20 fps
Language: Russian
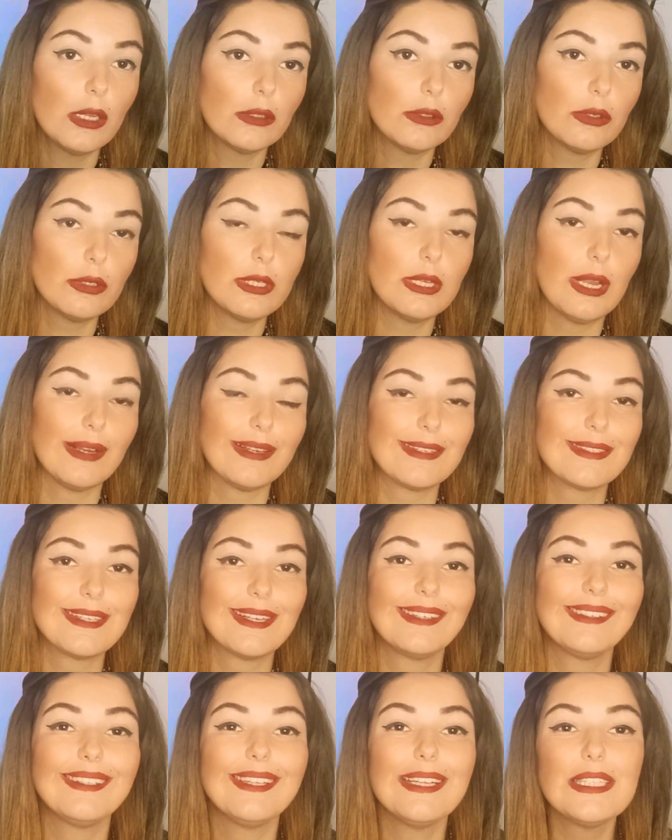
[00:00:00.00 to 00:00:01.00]
Друзья,
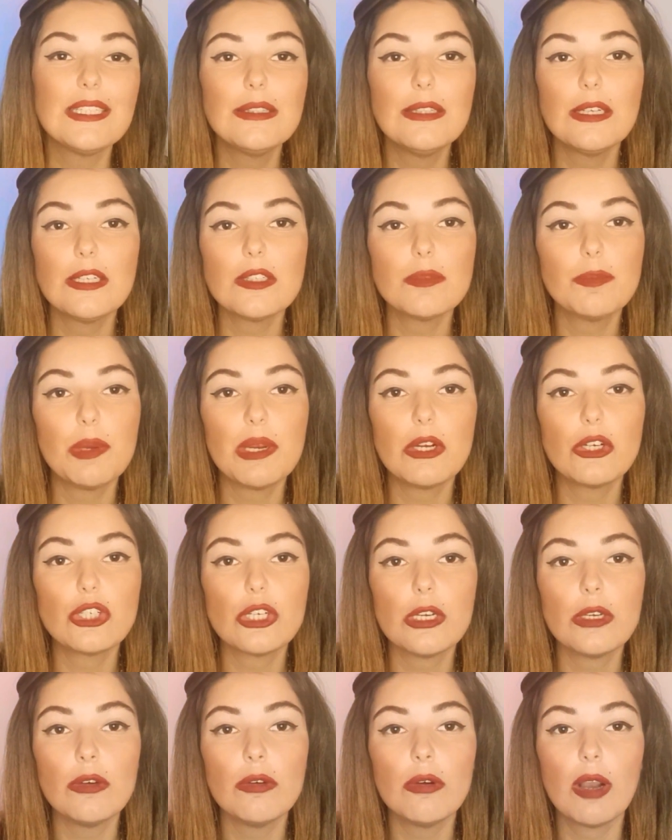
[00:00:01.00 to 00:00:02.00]
согласно
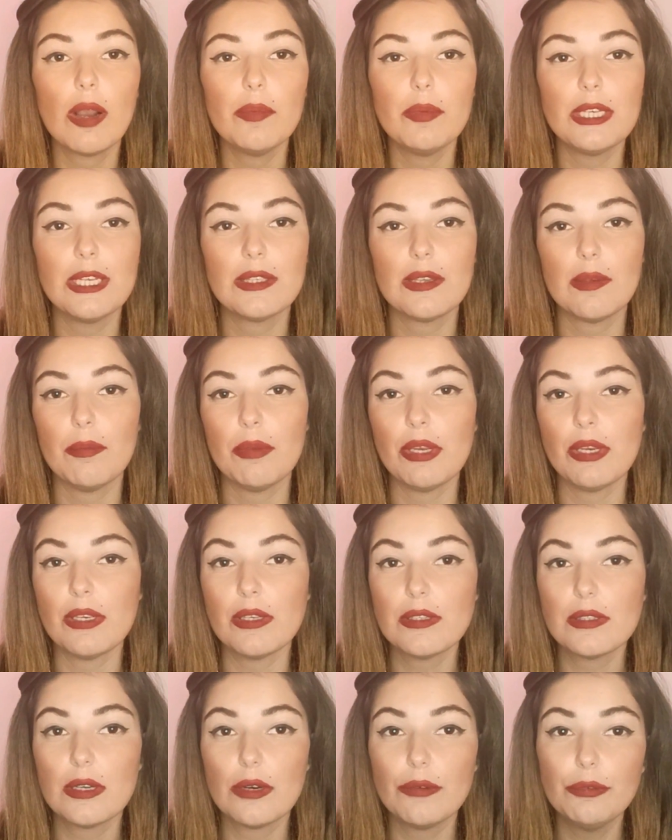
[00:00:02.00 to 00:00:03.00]
распоряжению Кабинета
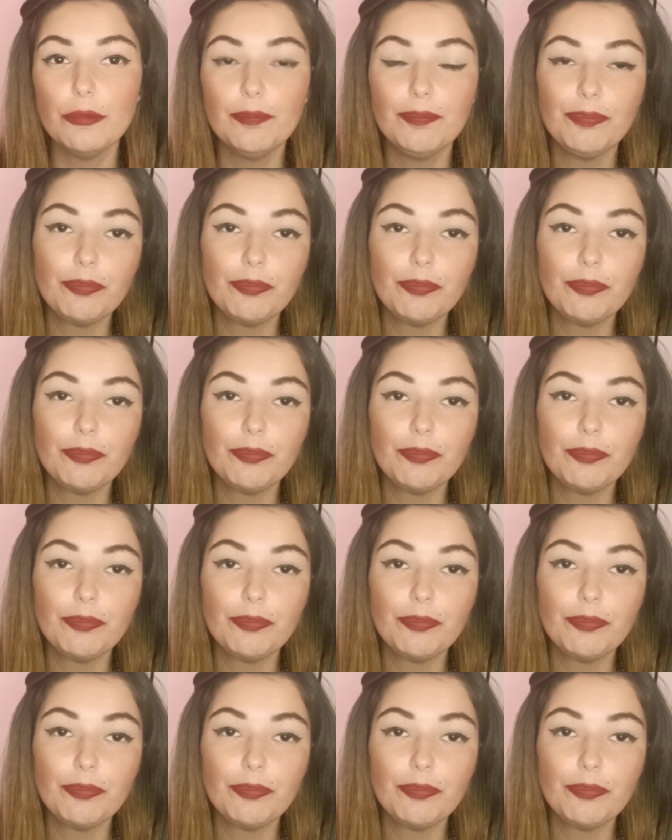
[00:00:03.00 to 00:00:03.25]
министров,